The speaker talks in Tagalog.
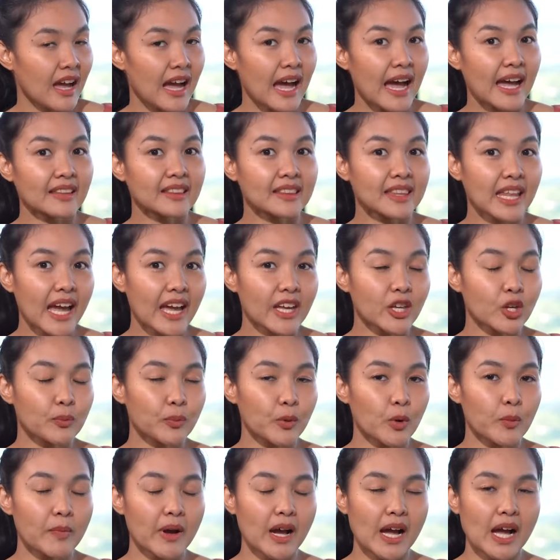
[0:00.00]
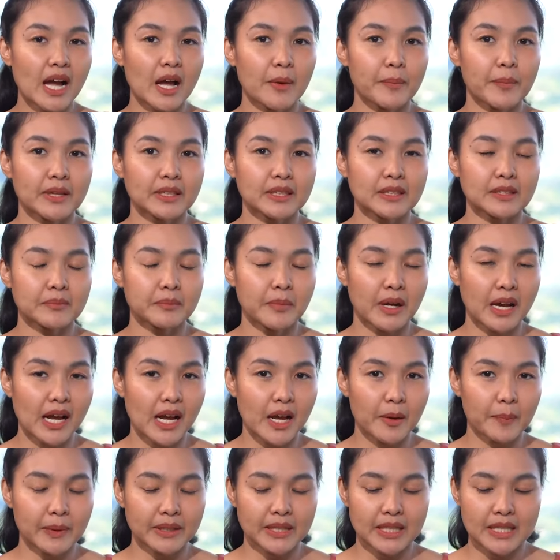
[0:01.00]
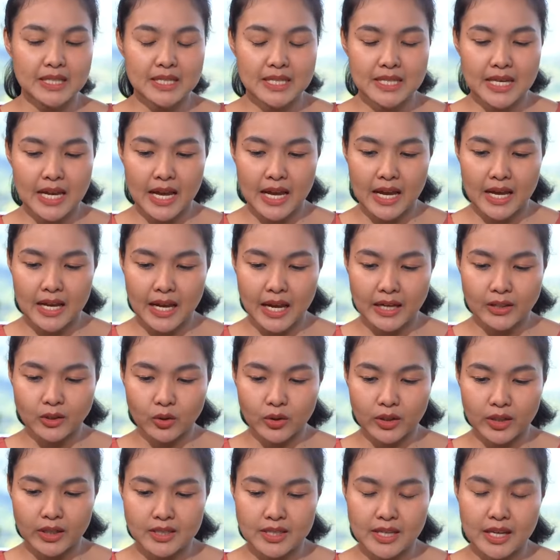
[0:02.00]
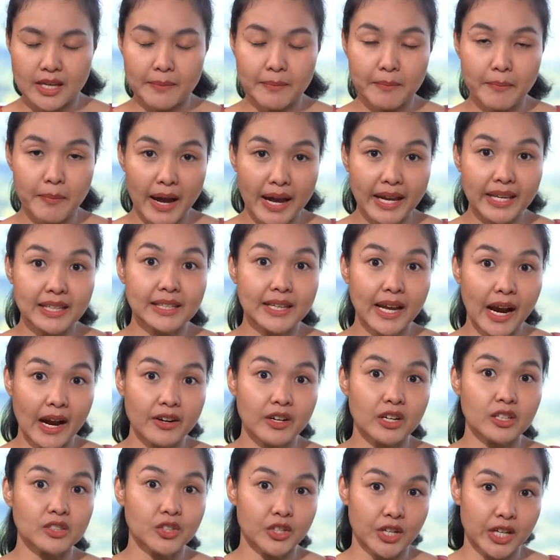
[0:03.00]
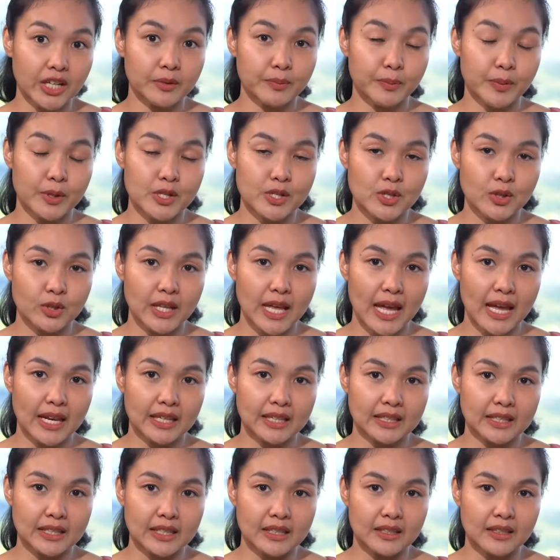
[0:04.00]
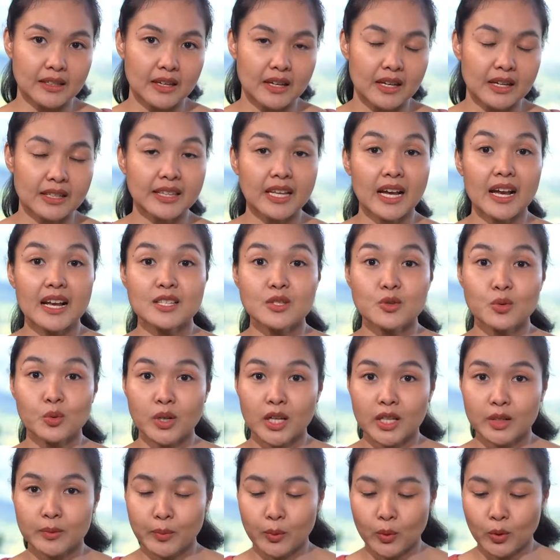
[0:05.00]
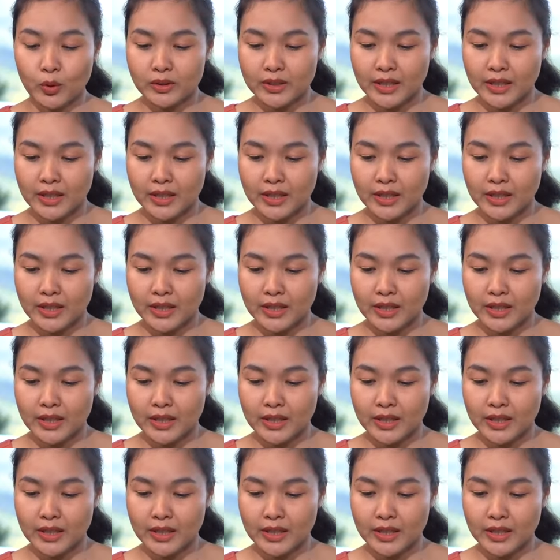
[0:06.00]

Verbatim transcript: At tayo po mga kapatid, mga kapatid sa ano sa mind, character and personality nakasulat po